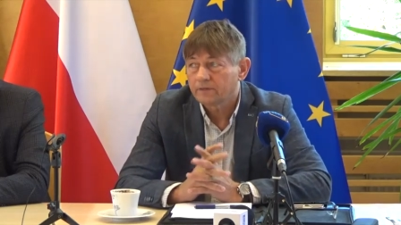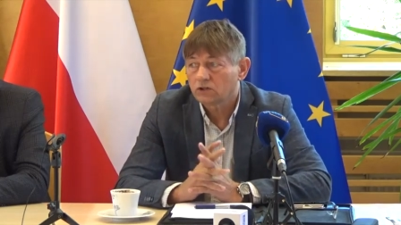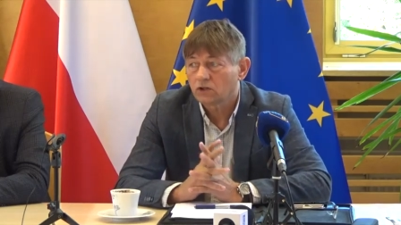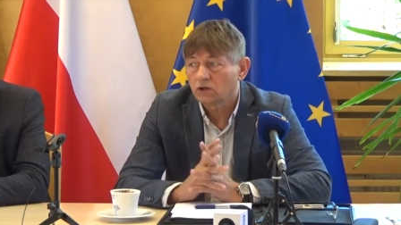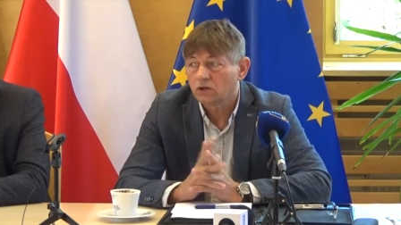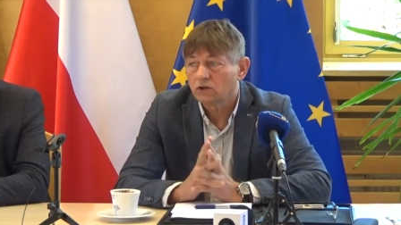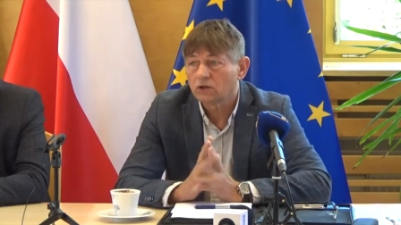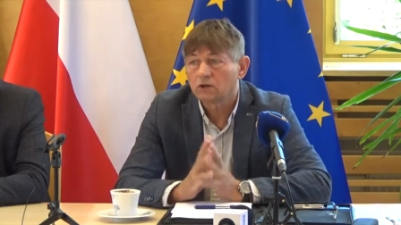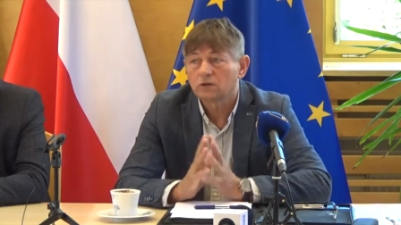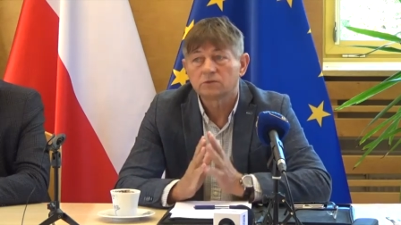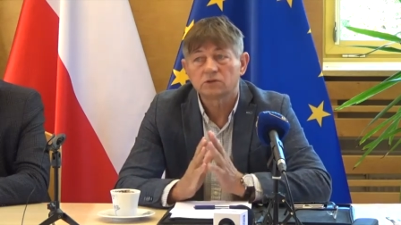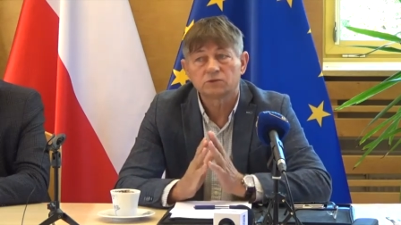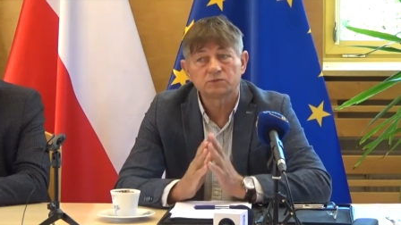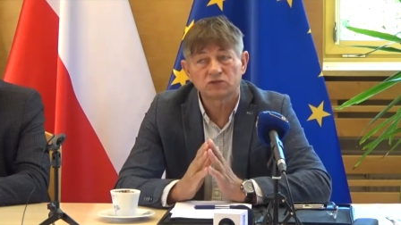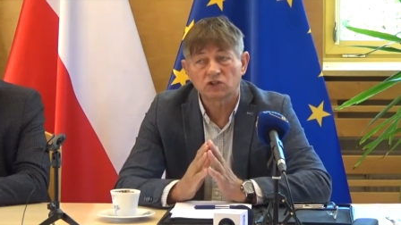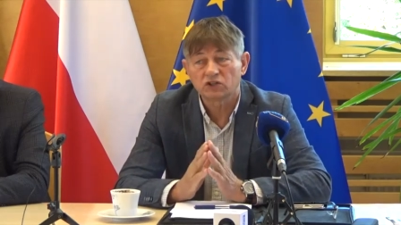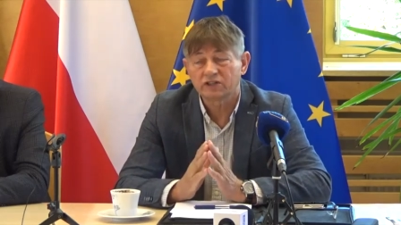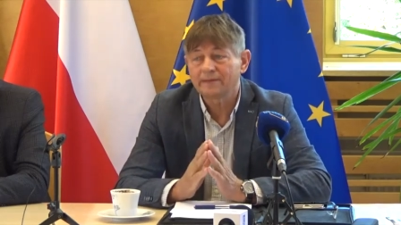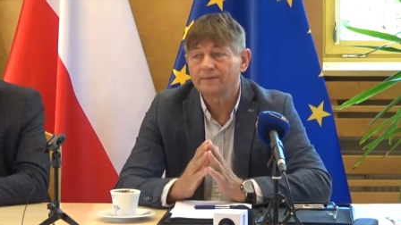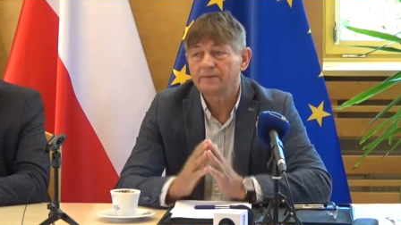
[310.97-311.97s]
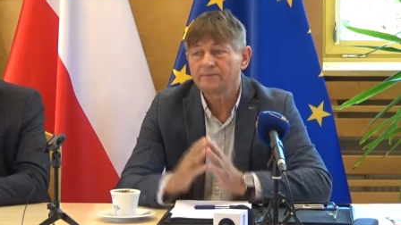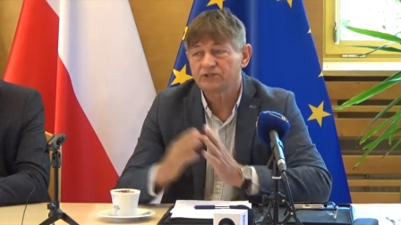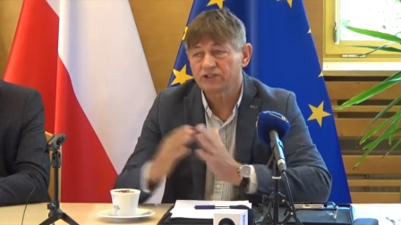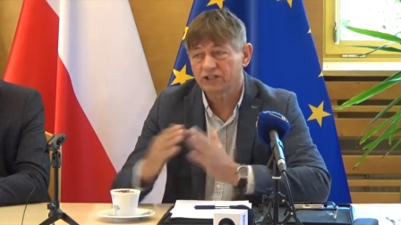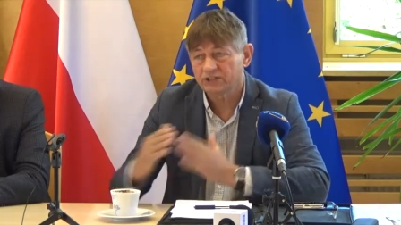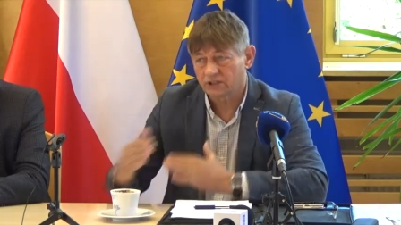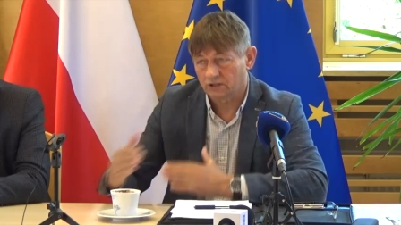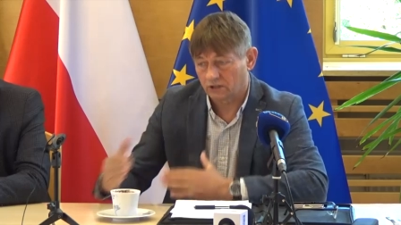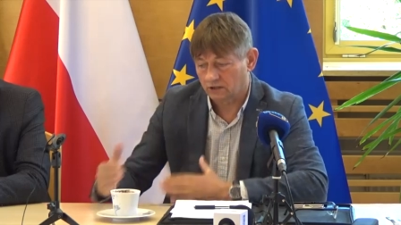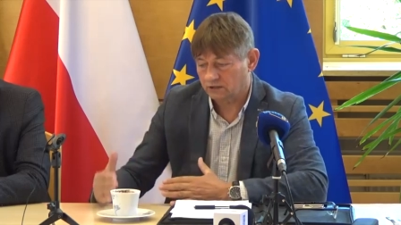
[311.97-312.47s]
to co najmniej
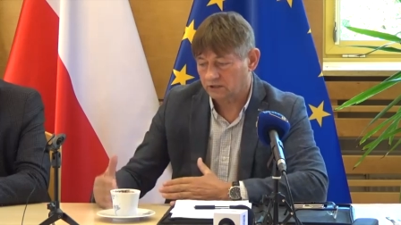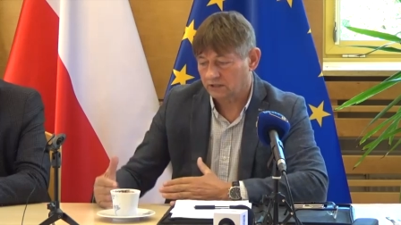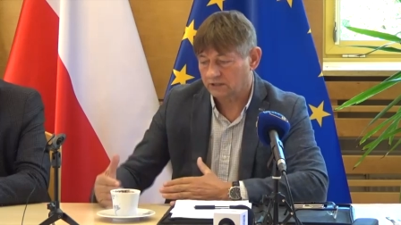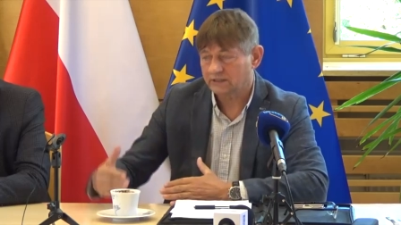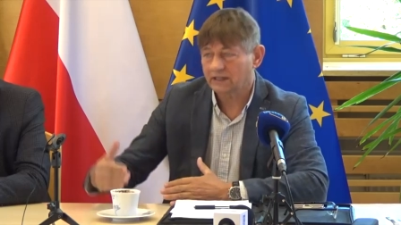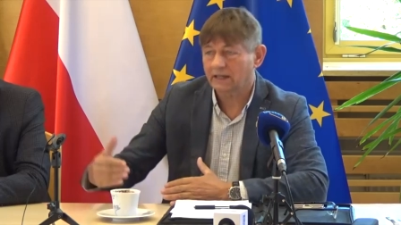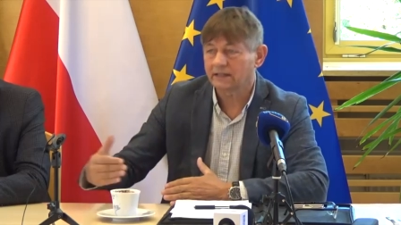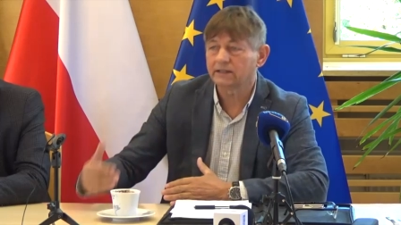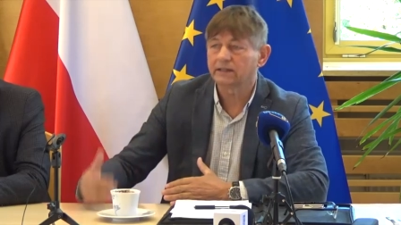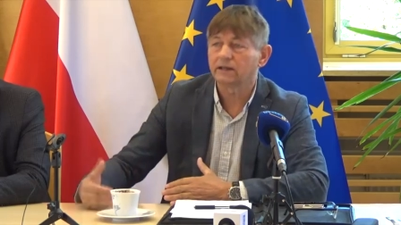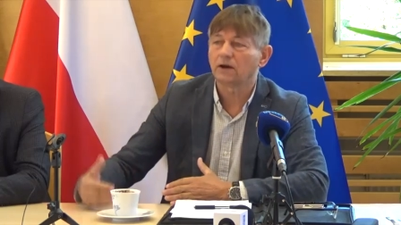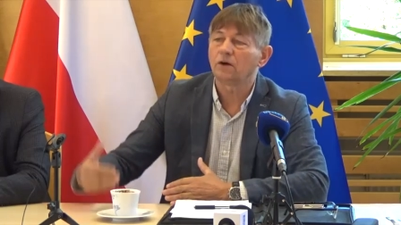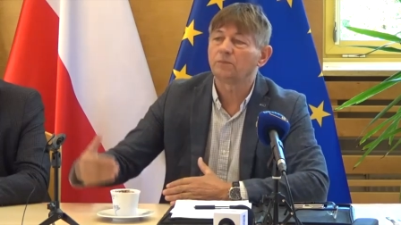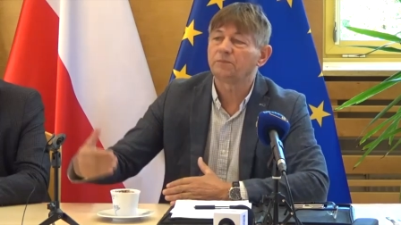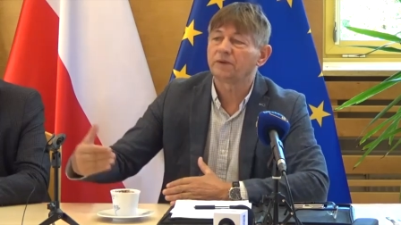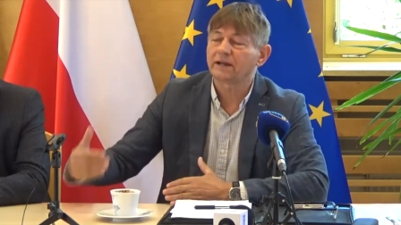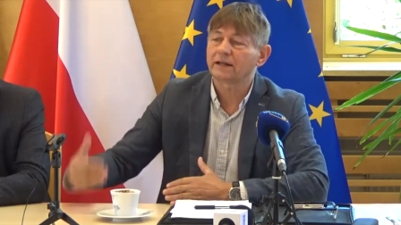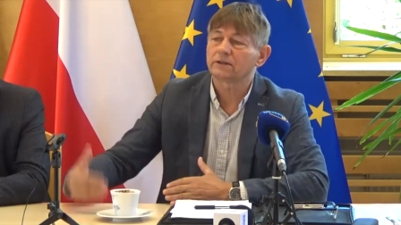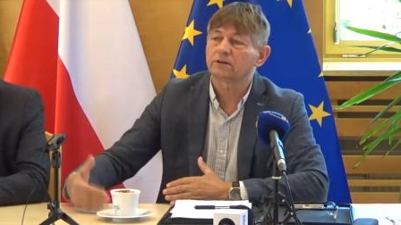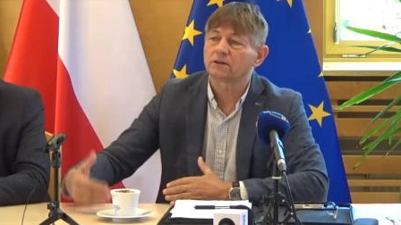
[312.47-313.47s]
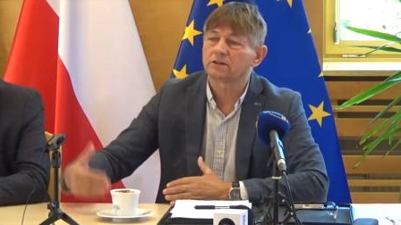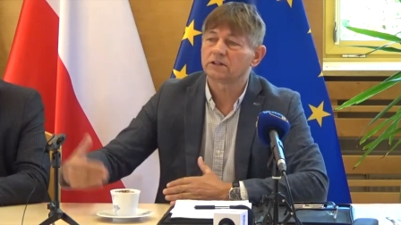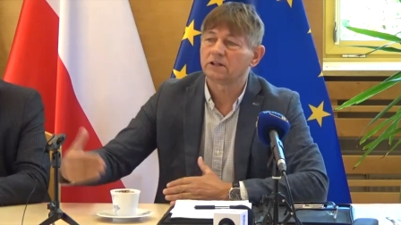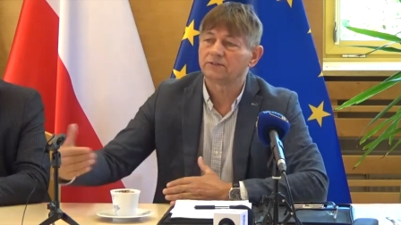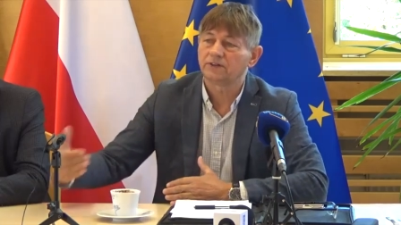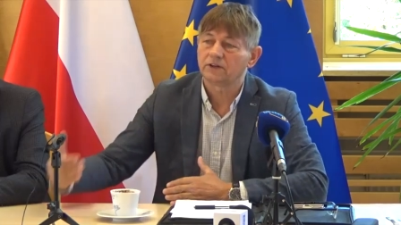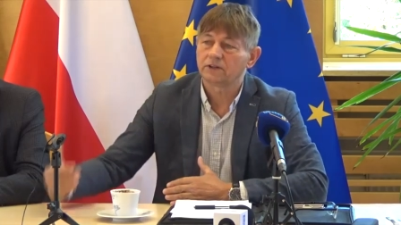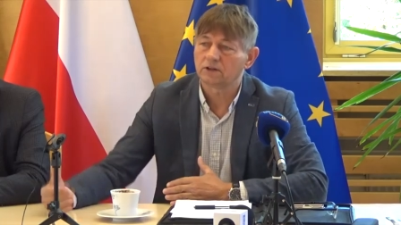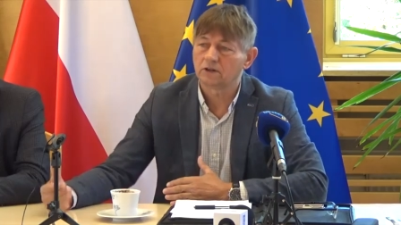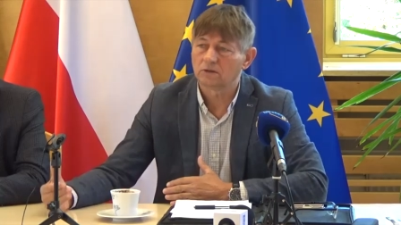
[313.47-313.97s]
przez rok dany operator
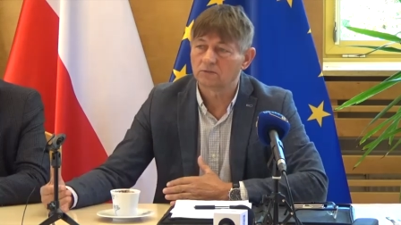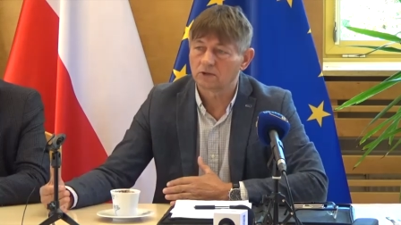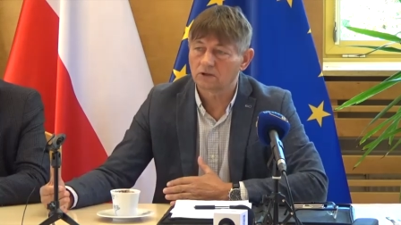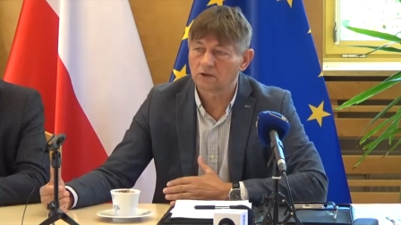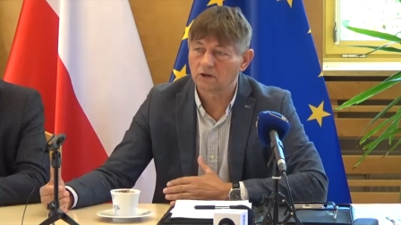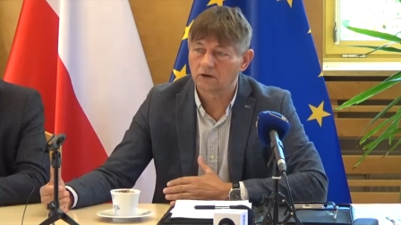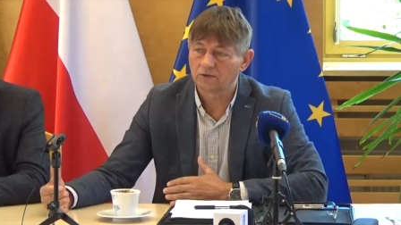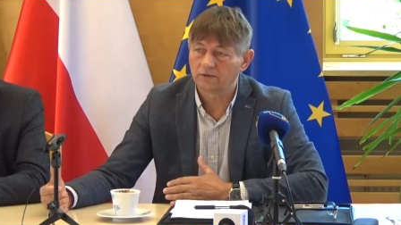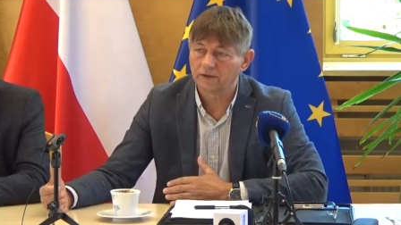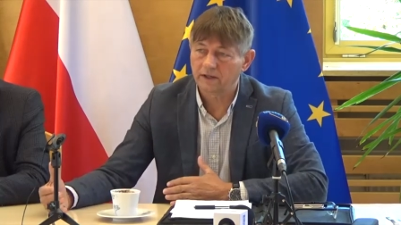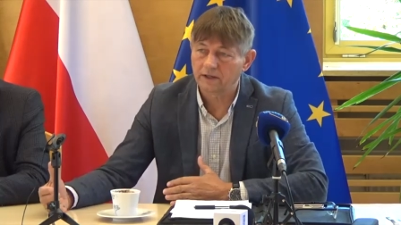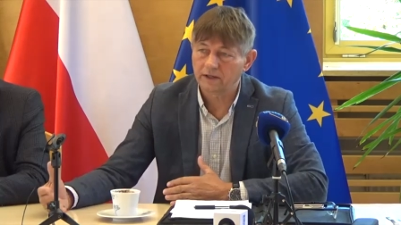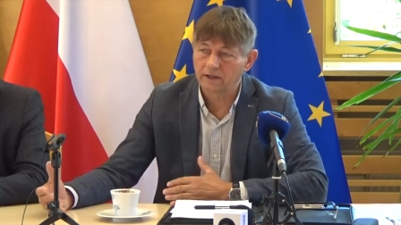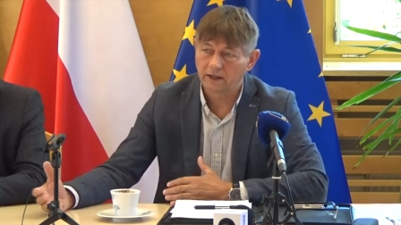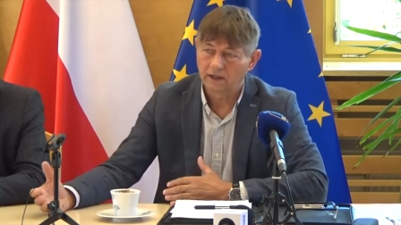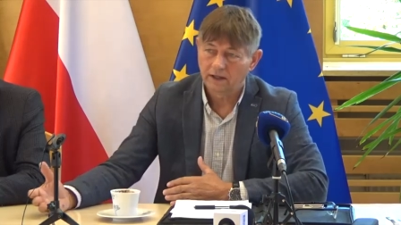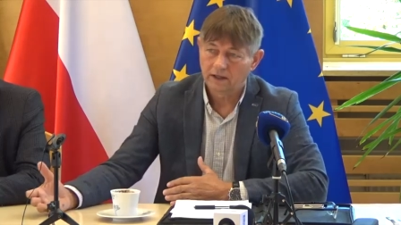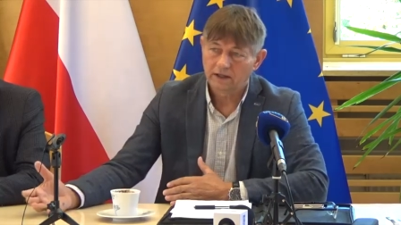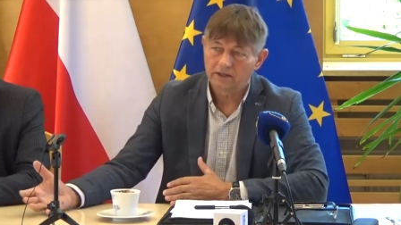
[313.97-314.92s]
telefonii komórkowej